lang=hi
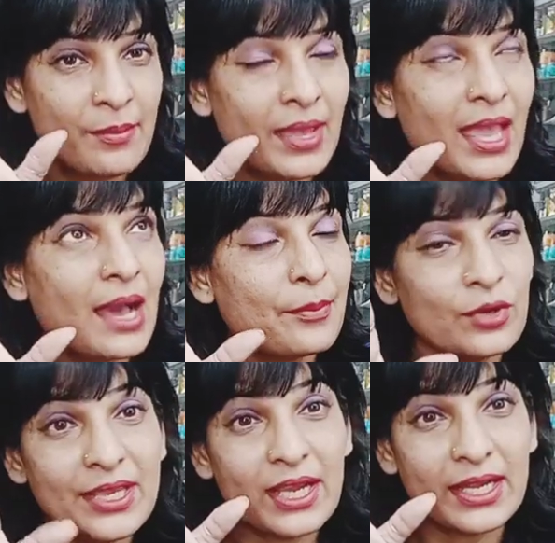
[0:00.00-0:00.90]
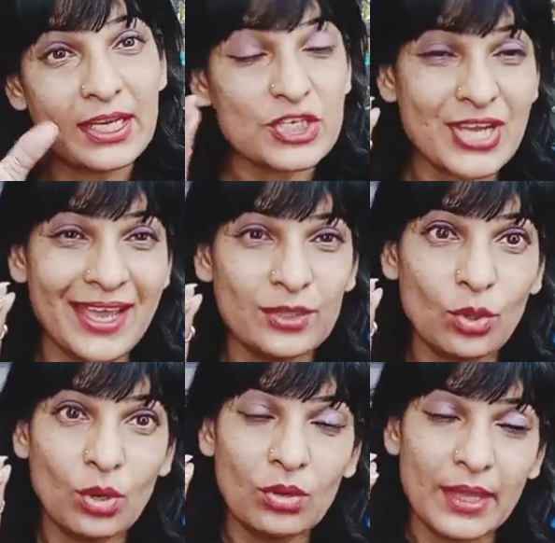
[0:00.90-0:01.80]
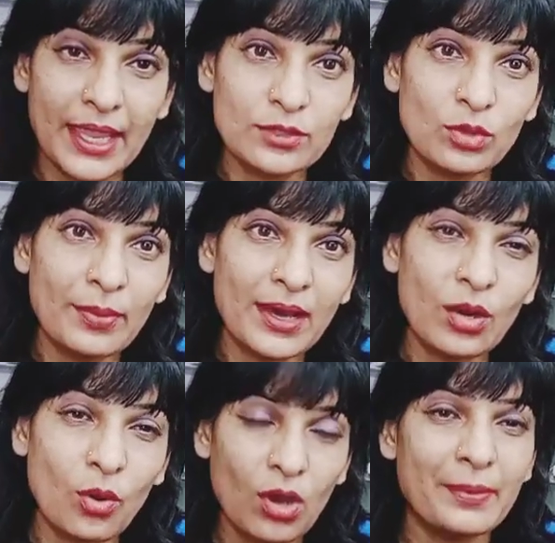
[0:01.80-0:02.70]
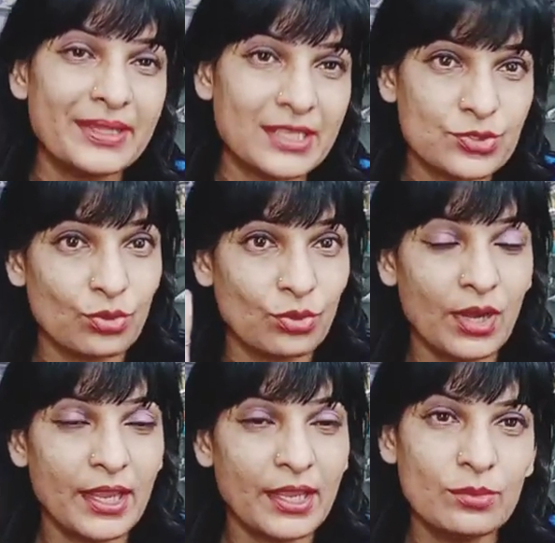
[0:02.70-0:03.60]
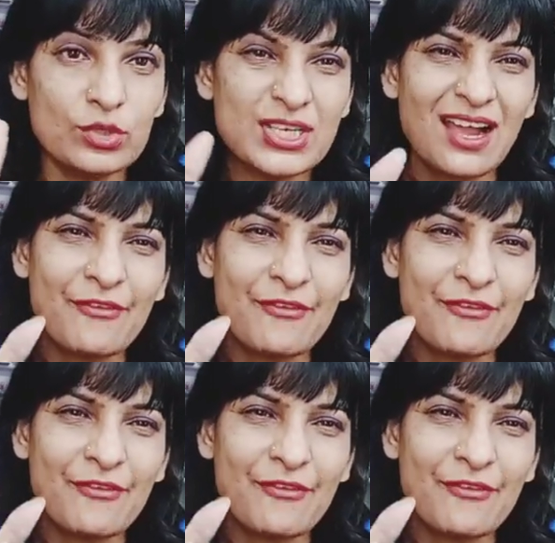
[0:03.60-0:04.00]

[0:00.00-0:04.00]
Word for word: मैं आपको ये कटिंग शायद दो एक दो बार और बता चुकी हूँ लेकिन मुझे